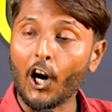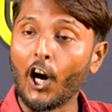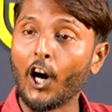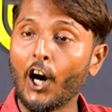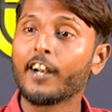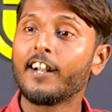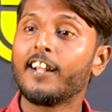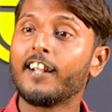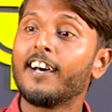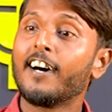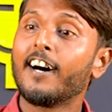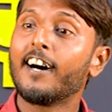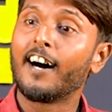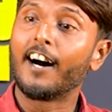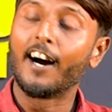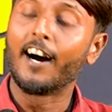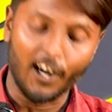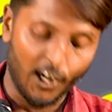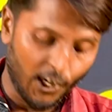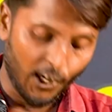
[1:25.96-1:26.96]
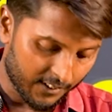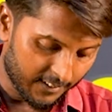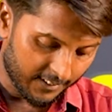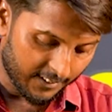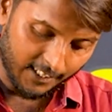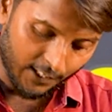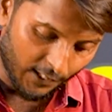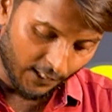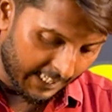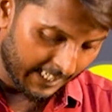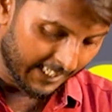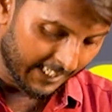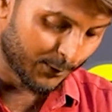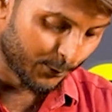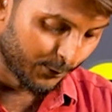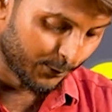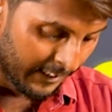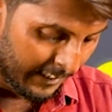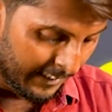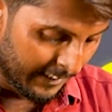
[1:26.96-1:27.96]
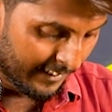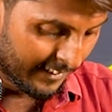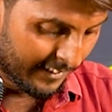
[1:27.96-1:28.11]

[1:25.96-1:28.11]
और और और आगे सुनना